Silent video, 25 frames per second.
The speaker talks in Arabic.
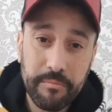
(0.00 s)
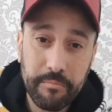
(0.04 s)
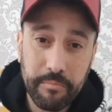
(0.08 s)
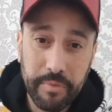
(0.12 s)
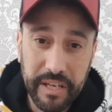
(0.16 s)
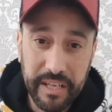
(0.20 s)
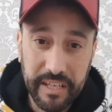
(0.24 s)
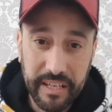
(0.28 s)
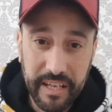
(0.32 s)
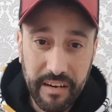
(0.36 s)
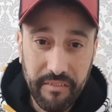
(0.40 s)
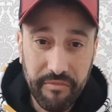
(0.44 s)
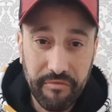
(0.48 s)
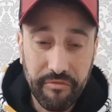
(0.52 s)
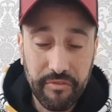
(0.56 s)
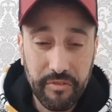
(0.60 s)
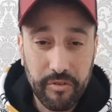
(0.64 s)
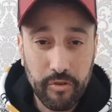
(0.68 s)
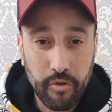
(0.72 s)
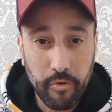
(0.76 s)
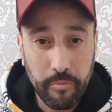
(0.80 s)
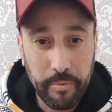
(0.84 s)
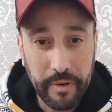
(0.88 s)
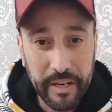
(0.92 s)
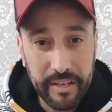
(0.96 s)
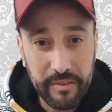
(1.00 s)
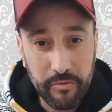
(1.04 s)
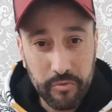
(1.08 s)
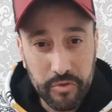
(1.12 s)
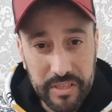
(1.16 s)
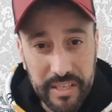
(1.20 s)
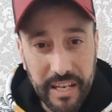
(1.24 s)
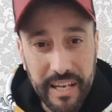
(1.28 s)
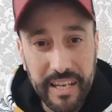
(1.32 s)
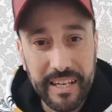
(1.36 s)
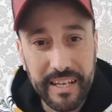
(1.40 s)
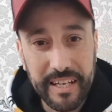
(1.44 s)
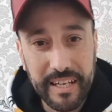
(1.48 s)
بيعرف
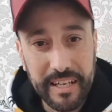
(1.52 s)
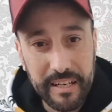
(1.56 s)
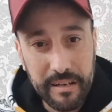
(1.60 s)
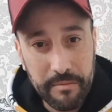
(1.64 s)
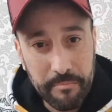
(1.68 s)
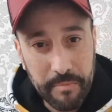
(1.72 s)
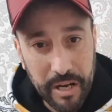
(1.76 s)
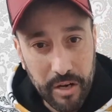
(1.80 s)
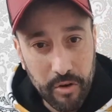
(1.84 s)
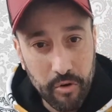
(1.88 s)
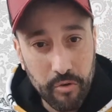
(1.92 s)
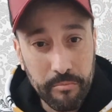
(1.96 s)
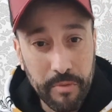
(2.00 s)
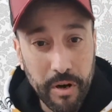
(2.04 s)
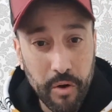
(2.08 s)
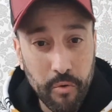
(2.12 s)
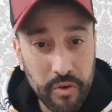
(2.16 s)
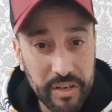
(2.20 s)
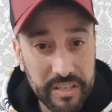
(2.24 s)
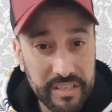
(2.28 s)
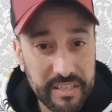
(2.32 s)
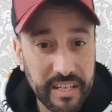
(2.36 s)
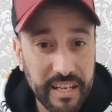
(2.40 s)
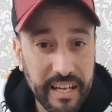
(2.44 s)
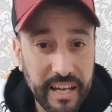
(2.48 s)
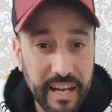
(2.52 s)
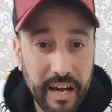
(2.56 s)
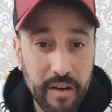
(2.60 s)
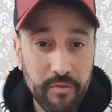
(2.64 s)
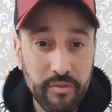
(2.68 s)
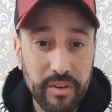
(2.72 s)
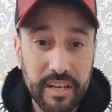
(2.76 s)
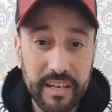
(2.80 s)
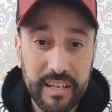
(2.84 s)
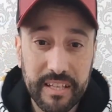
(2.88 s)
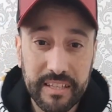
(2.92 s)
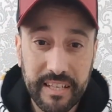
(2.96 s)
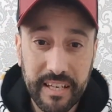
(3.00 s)
وبيوصل للمعلومه واش صحيحه
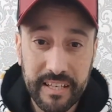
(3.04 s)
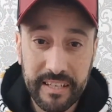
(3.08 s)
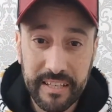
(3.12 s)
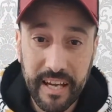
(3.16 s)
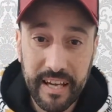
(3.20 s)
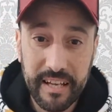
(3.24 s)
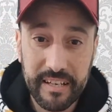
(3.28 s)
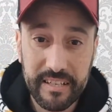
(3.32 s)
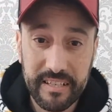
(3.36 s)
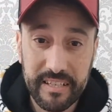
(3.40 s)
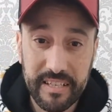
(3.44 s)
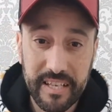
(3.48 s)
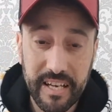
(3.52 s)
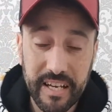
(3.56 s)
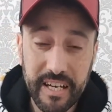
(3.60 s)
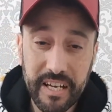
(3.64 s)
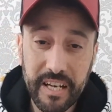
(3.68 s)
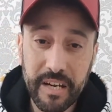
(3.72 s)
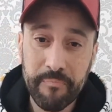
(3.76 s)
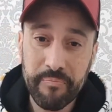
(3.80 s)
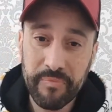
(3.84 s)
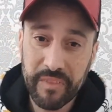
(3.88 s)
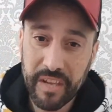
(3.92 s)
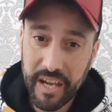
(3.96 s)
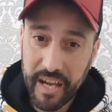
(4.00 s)
ولا لا ديال النقل السريع